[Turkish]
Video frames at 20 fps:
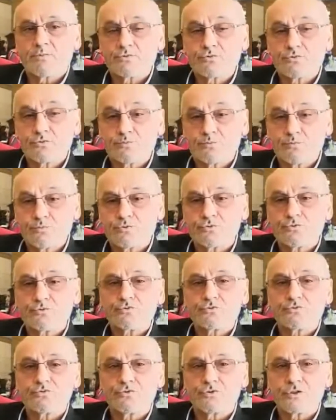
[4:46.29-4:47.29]
bu,
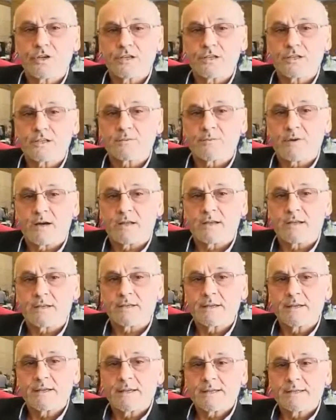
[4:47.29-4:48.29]
bu günden
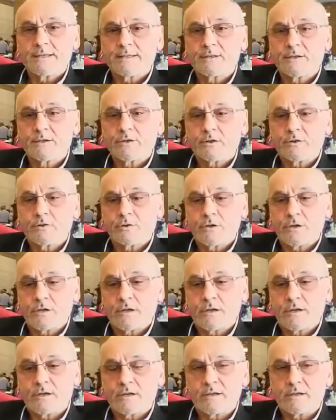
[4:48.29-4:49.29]
itibaren
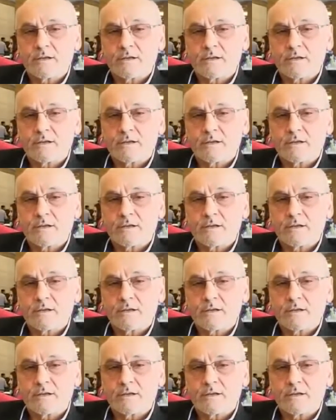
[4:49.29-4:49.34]
e,